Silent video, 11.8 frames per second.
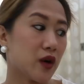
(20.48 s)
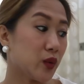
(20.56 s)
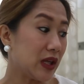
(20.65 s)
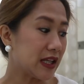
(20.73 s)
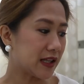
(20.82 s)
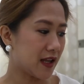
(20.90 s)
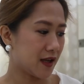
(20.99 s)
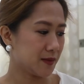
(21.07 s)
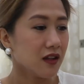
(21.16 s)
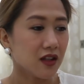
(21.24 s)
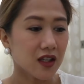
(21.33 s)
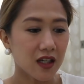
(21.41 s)
a week na.
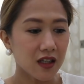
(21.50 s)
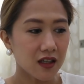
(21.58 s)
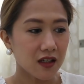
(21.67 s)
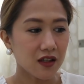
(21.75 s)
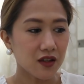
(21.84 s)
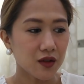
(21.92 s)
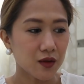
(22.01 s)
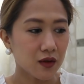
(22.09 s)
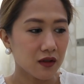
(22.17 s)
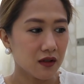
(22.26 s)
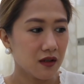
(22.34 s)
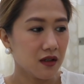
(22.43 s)
Pinaririnig
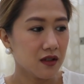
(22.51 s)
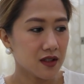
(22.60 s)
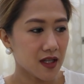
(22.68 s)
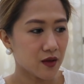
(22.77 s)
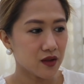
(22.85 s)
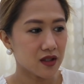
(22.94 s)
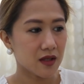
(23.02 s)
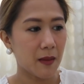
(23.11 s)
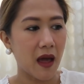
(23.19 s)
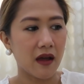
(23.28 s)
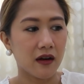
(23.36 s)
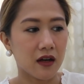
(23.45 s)
yung sound sa
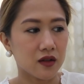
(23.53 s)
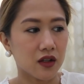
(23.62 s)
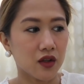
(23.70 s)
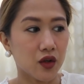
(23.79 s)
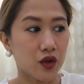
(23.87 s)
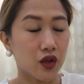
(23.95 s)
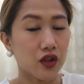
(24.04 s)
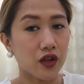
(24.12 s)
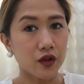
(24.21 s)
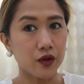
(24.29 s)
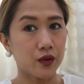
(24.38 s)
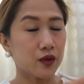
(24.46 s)
background, na nanonood
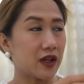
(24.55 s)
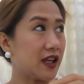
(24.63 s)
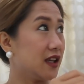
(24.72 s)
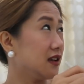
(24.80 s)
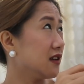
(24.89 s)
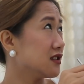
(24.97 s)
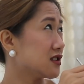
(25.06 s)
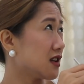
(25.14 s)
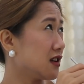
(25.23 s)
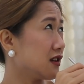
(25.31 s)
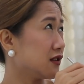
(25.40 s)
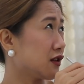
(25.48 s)
ako yung kay
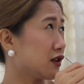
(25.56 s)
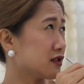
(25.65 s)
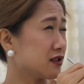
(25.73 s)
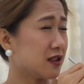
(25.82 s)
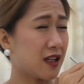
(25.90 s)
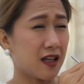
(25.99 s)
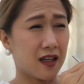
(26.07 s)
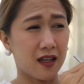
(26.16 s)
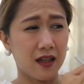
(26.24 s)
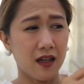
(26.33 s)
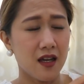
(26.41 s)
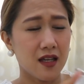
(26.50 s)
Shane Dawson na
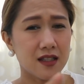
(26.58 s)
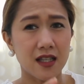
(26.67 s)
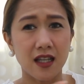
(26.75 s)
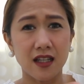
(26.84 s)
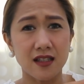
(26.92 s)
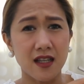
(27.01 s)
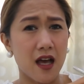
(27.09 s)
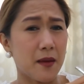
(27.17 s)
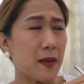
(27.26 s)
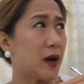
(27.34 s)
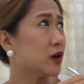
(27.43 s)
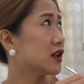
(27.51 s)
series niya
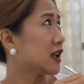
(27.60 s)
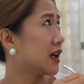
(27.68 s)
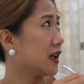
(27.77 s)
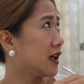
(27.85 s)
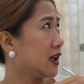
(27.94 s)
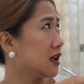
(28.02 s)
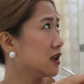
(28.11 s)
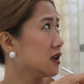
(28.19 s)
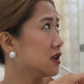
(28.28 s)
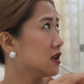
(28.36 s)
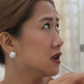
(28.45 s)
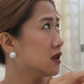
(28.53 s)
about kay
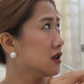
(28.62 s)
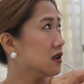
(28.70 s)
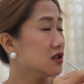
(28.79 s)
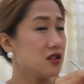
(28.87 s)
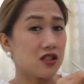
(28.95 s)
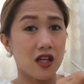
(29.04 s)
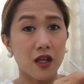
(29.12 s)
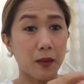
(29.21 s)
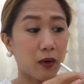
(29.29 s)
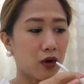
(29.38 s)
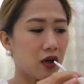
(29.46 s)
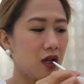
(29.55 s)
Jake
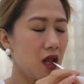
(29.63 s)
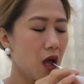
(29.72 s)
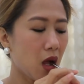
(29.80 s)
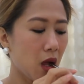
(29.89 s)
Paul.